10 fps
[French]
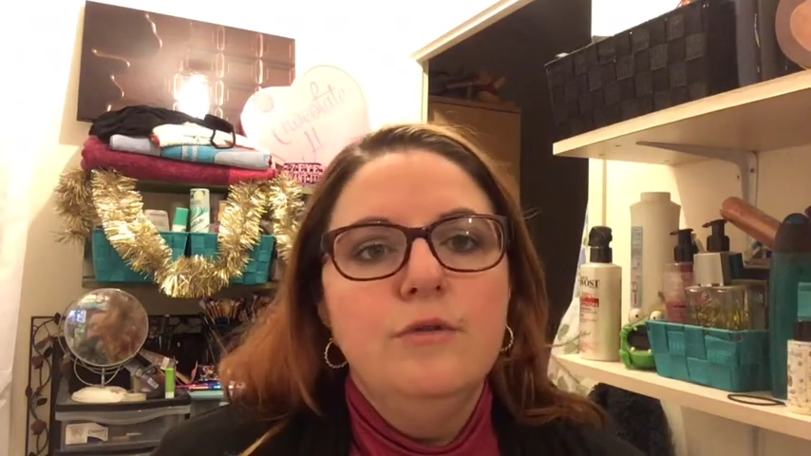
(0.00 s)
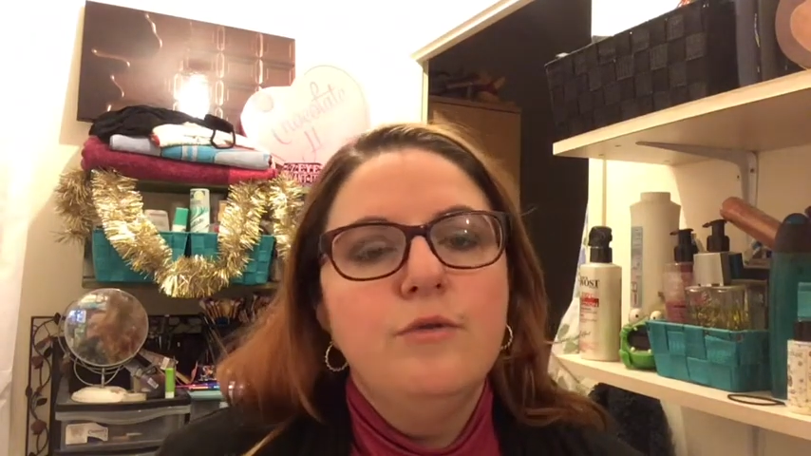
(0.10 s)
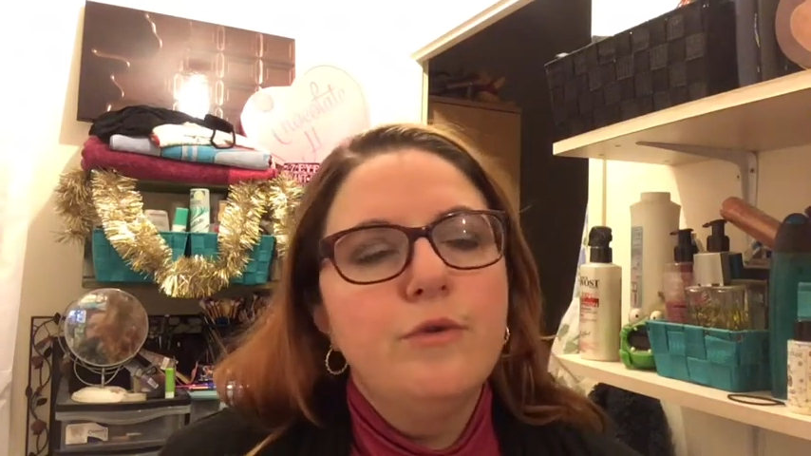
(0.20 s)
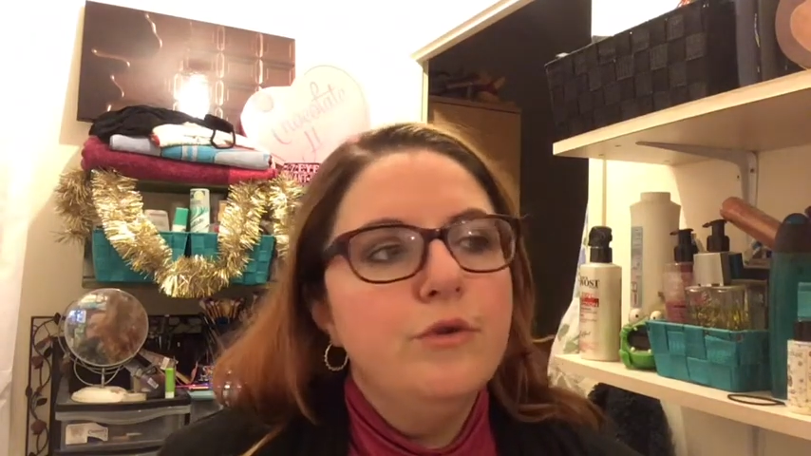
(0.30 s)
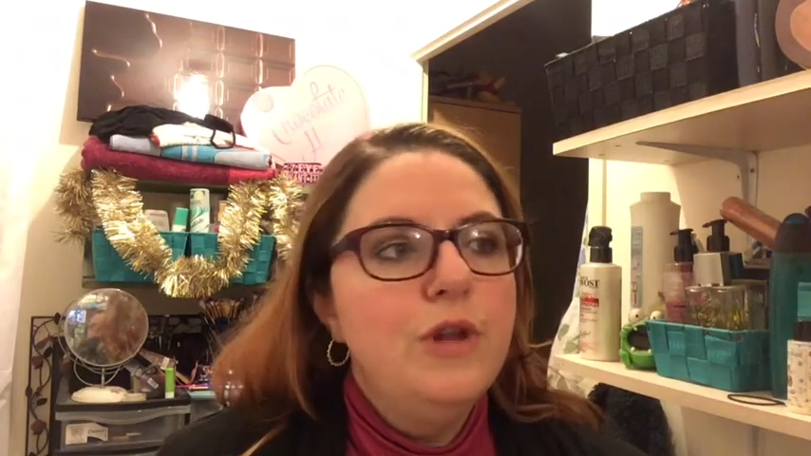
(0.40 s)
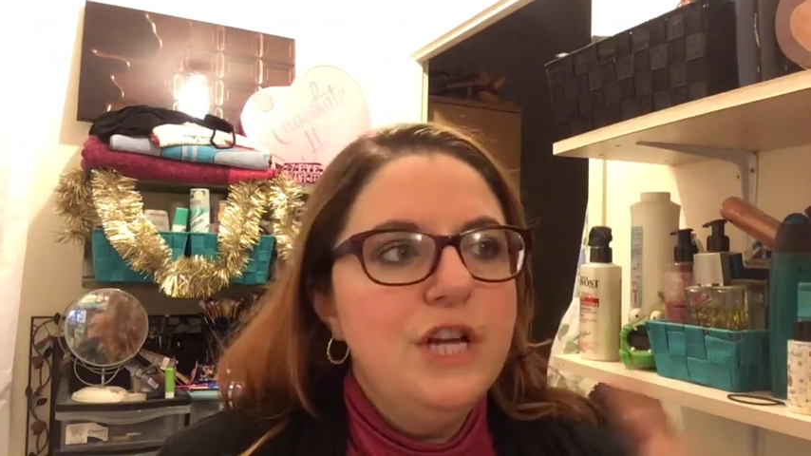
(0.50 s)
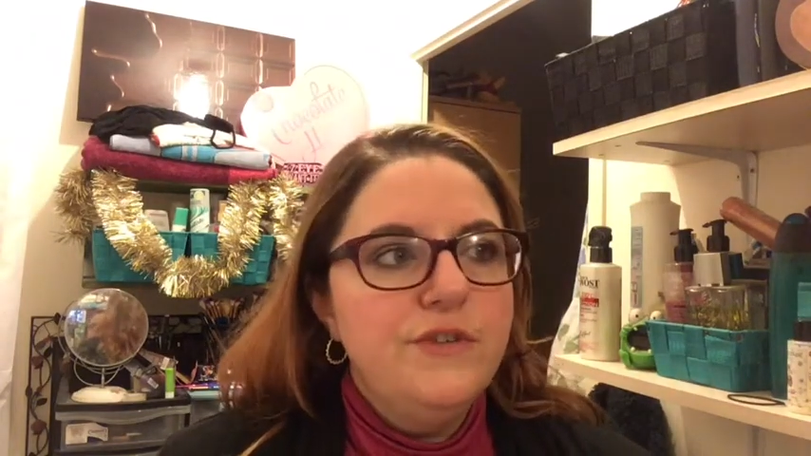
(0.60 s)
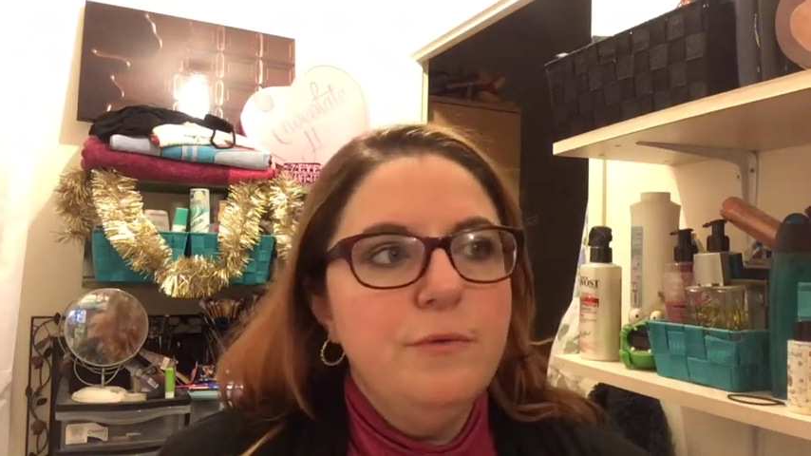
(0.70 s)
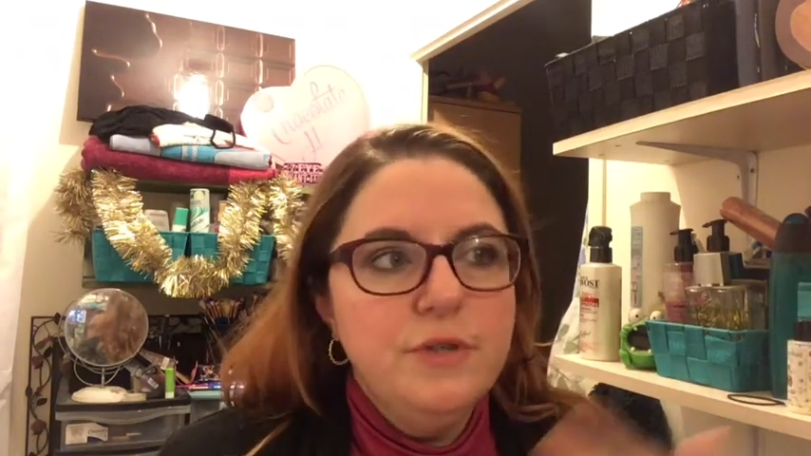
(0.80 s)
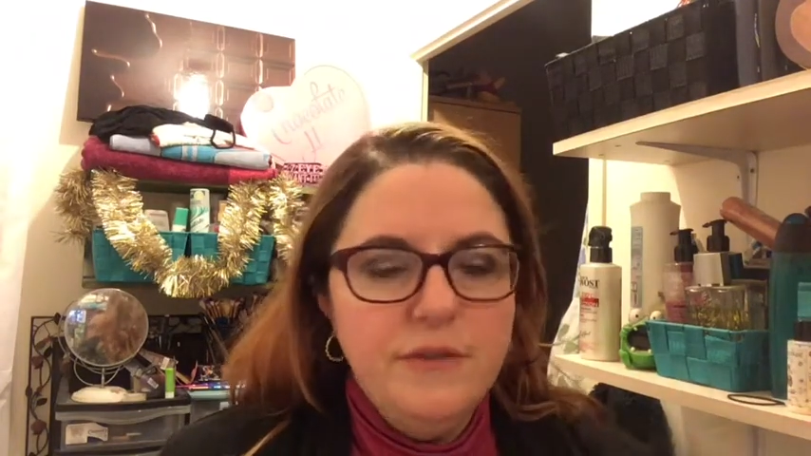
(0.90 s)
Donc euh, là, je
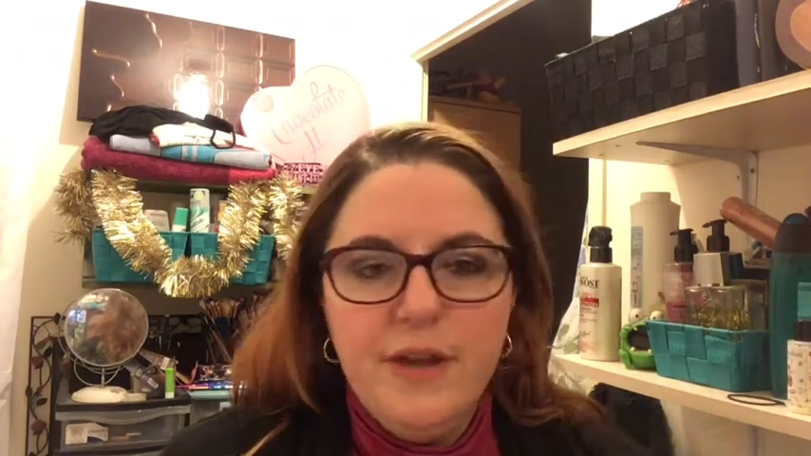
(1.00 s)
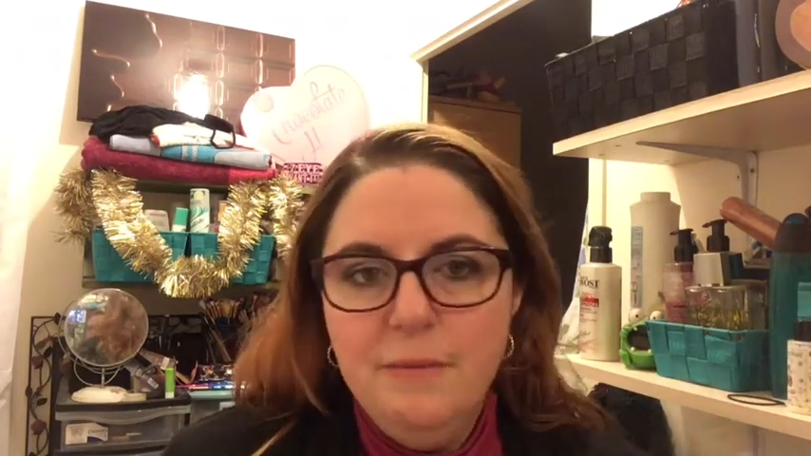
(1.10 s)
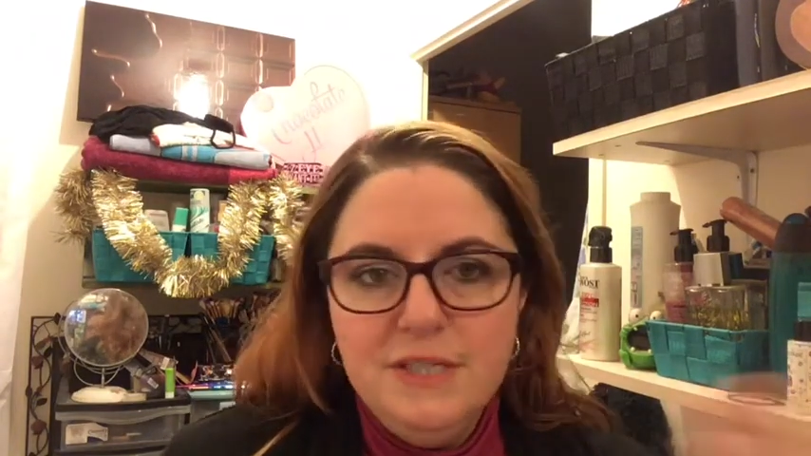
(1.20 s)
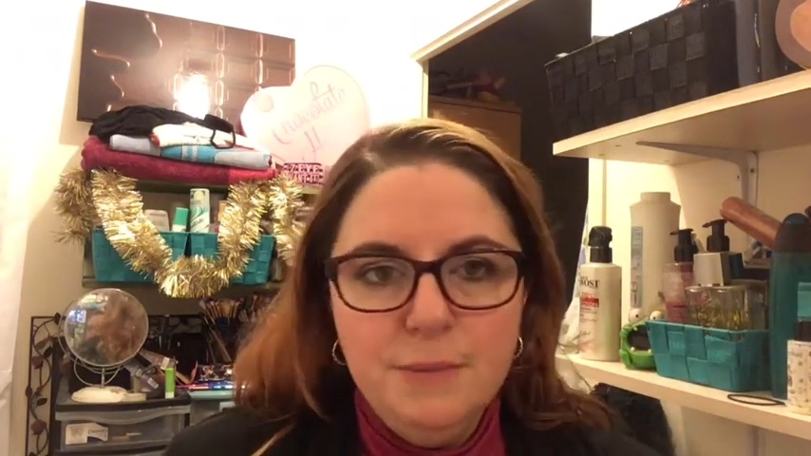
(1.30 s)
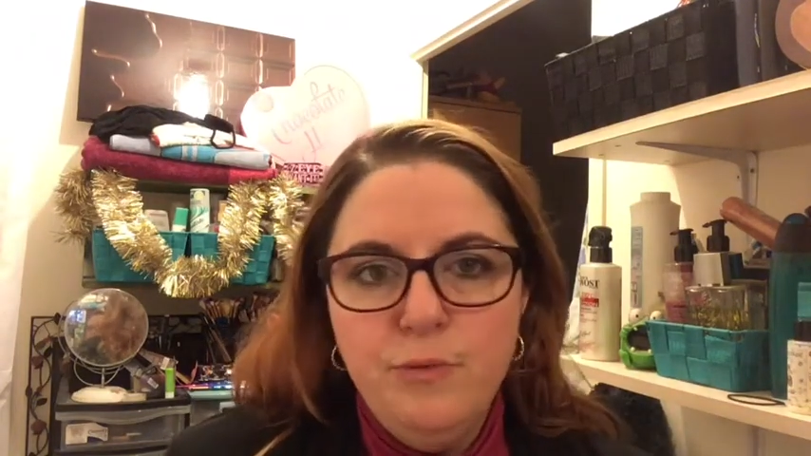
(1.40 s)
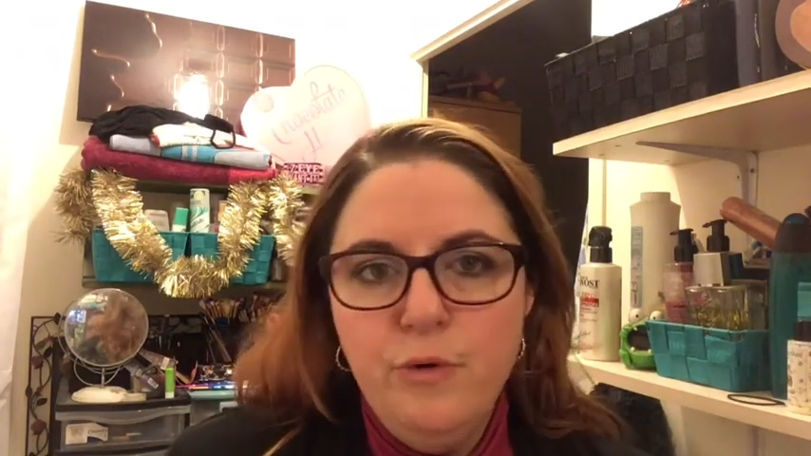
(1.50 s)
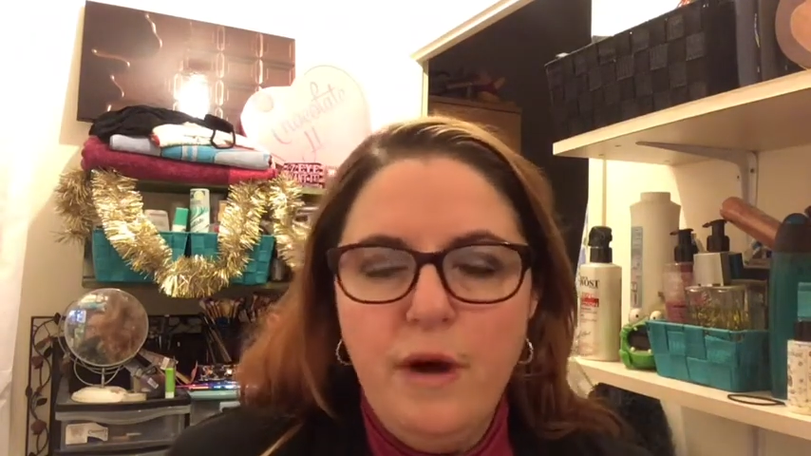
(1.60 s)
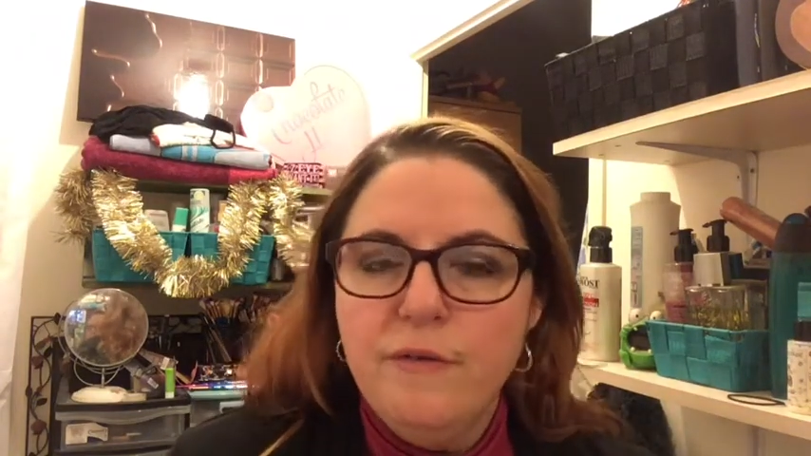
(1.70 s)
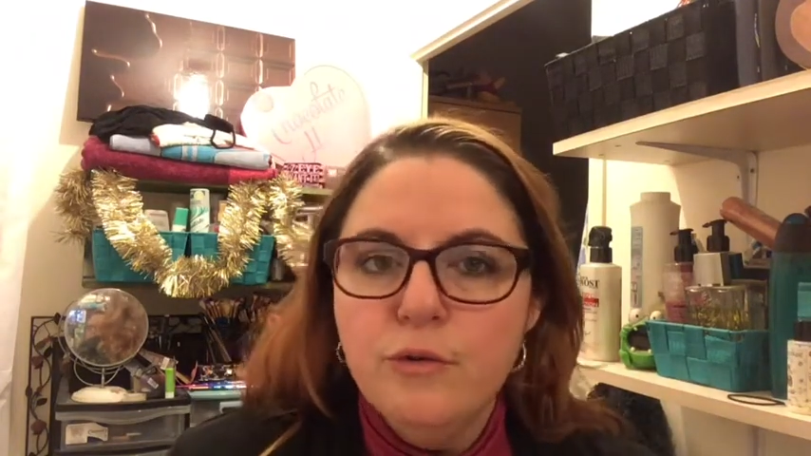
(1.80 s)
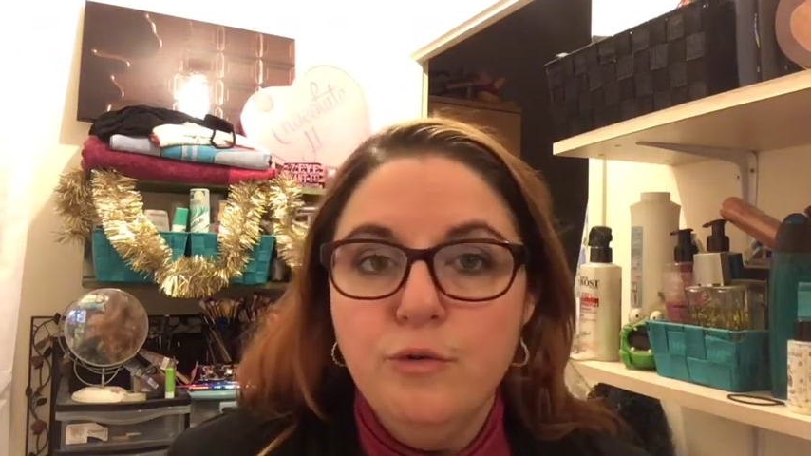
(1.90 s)
vais m'en servir un petit peu
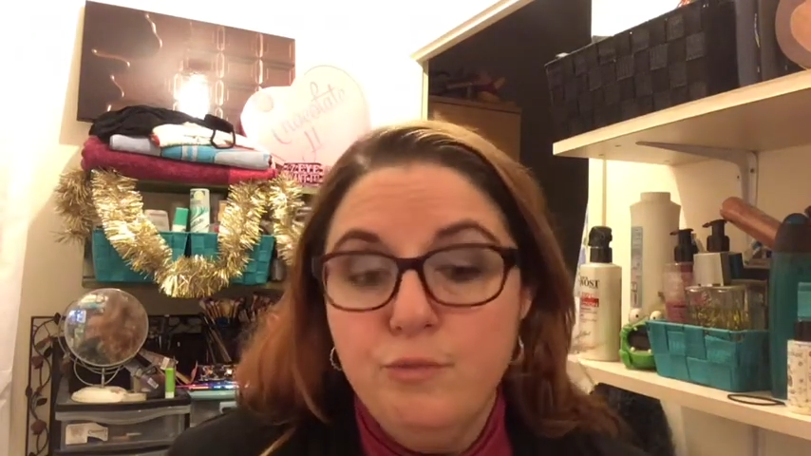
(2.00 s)
avant de,